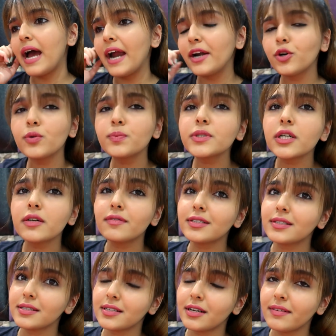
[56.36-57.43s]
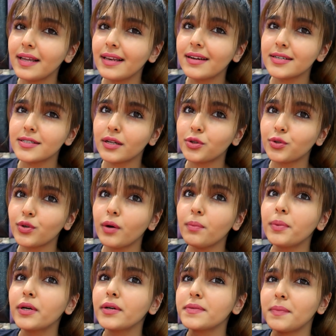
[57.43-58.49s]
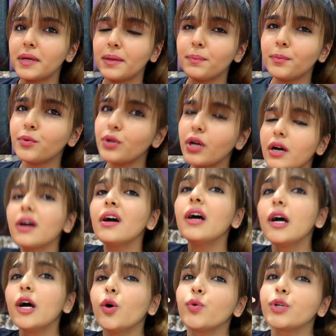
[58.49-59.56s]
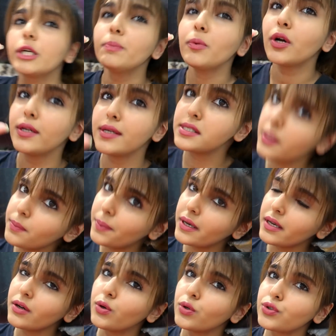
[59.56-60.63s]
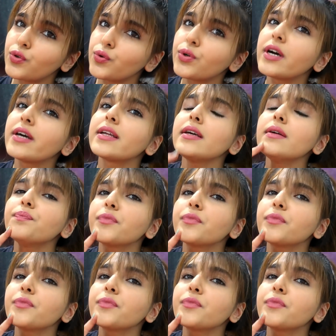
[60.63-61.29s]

एट होम सर्विसेज अवेल कर सकती हूँ अब बिकॉज मैंने पूरा उनकी पॉलिसी पे गो थ्रू करी